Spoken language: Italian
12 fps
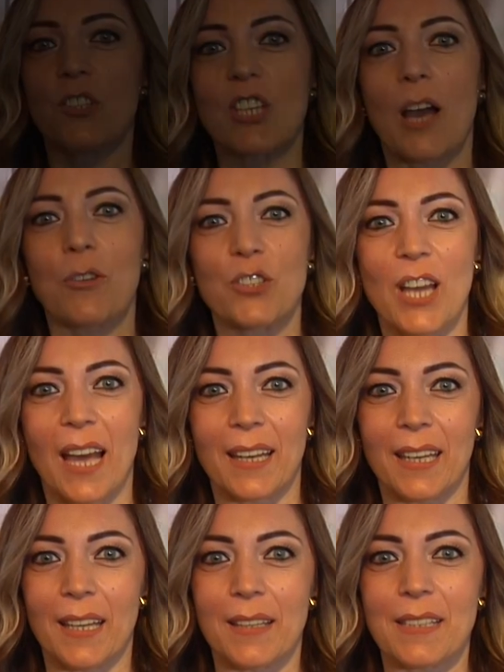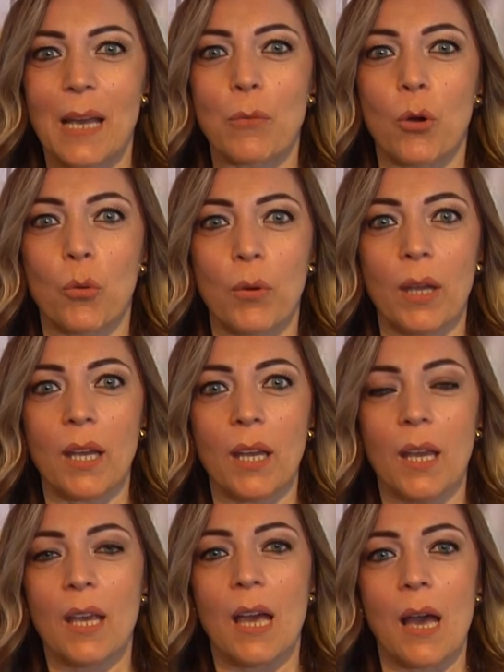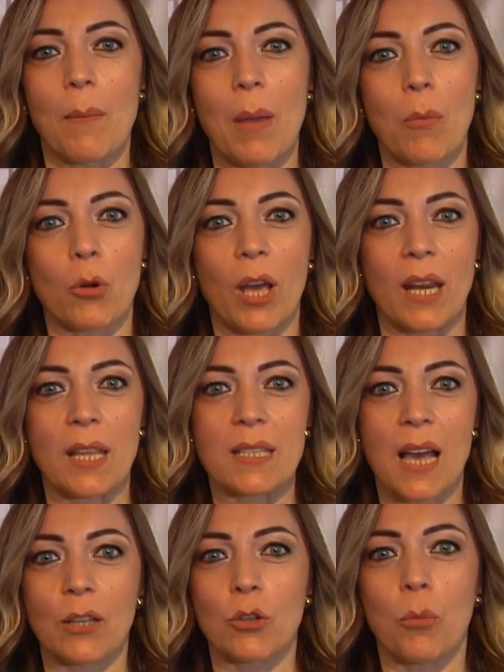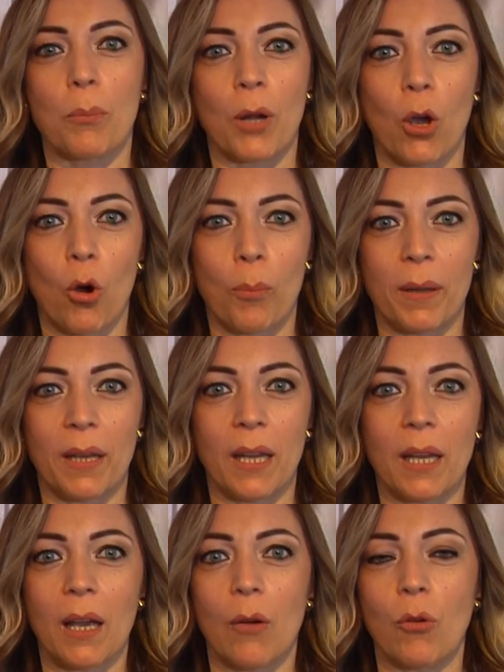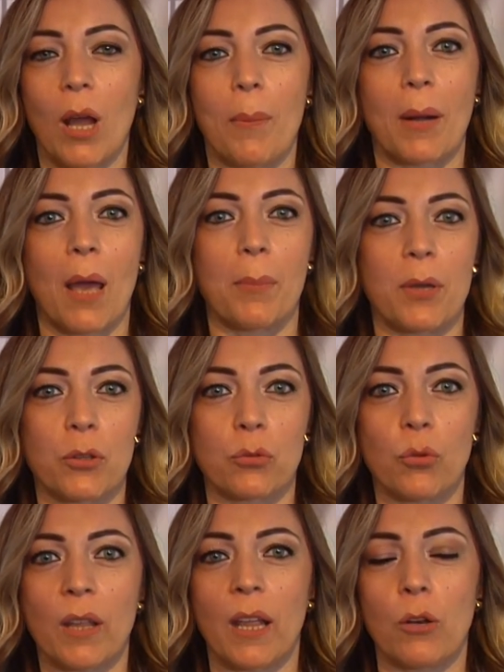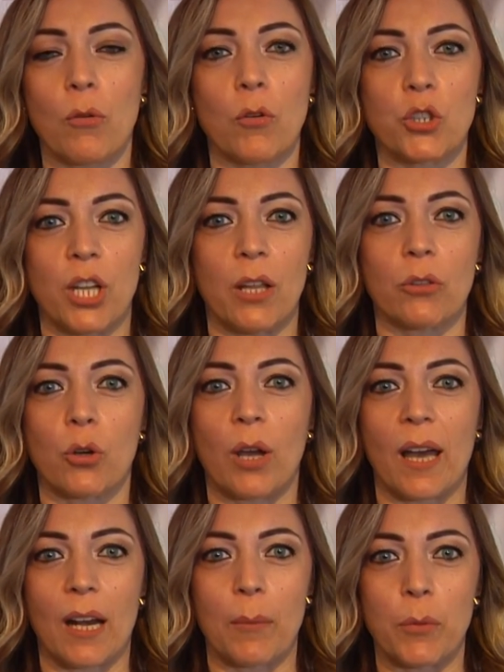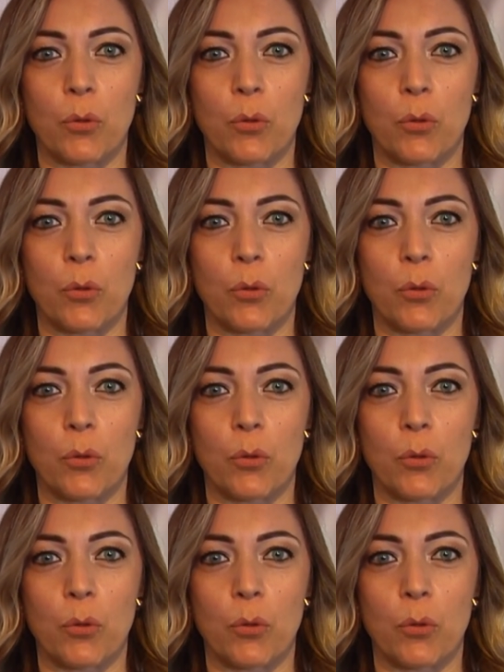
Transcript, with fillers: Ciao Gianni, siamo qui Abbiamo organizzato un pre-opening, una preapertura del nuovo centro Carla